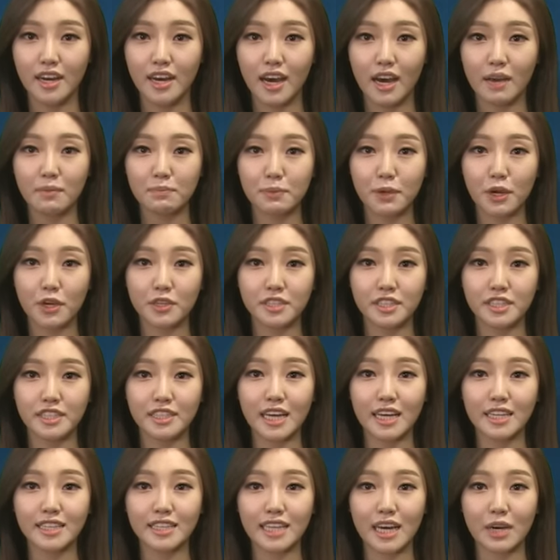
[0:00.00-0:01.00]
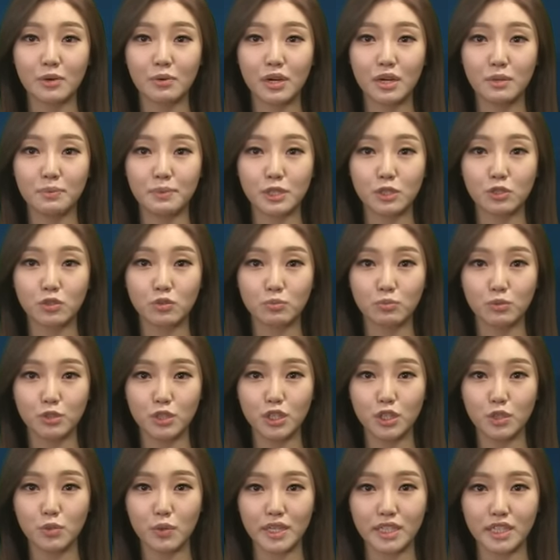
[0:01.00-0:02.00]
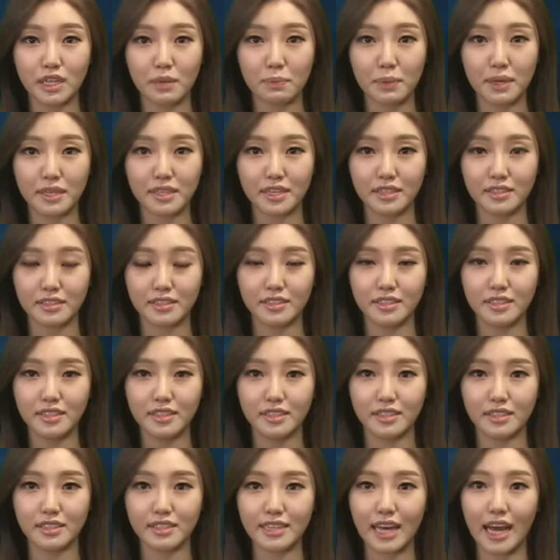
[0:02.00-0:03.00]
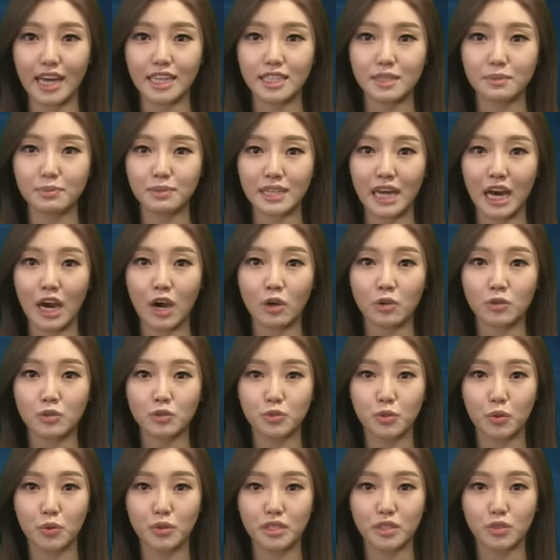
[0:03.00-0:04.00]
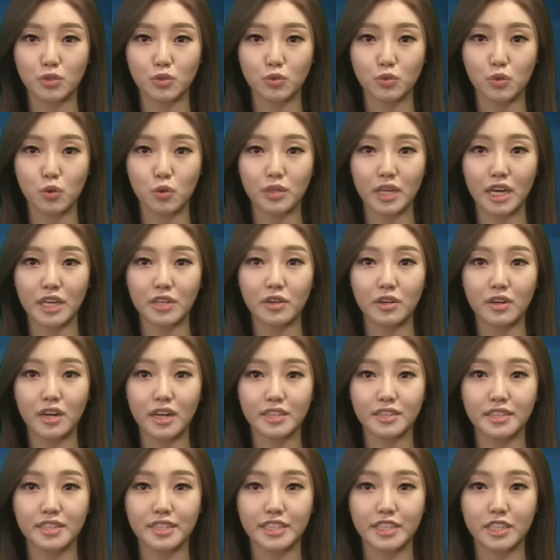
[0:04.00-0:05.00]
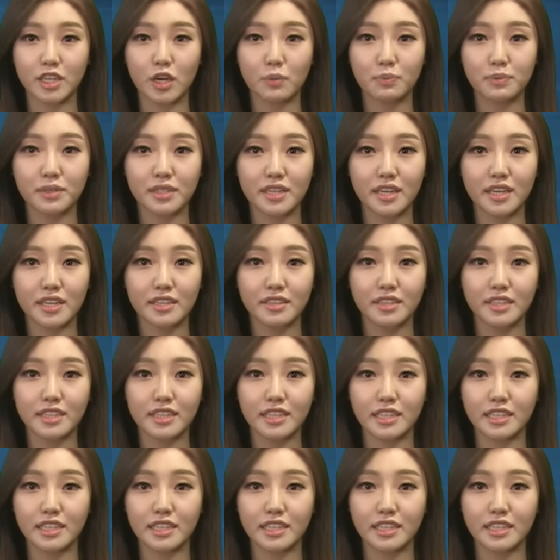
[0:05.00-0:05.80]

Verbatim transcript: 한편 지난 4월 미국 물류회사 페덱스는 44억 유로를 주고 네덜란드 기업 TNT